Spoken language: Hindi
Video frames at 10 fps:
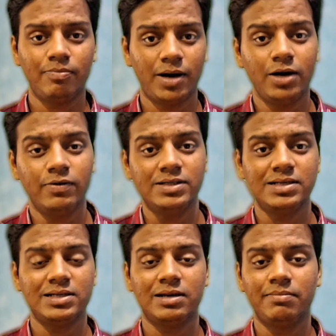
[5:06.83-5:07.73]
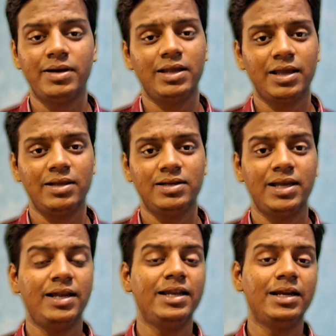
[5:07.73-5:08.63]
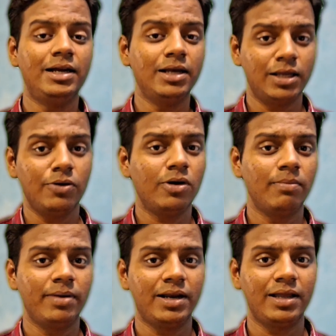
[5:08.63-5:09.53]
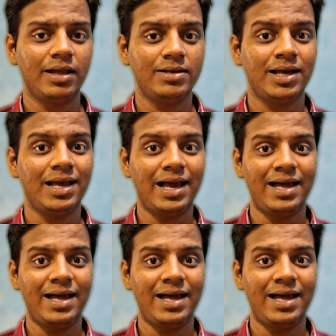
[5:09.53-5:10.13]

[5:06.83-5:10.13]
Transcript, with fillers: पार्ट वन से इसे कंपेयर किया जाए यानी कि डंकी को कंपेयर किया जाए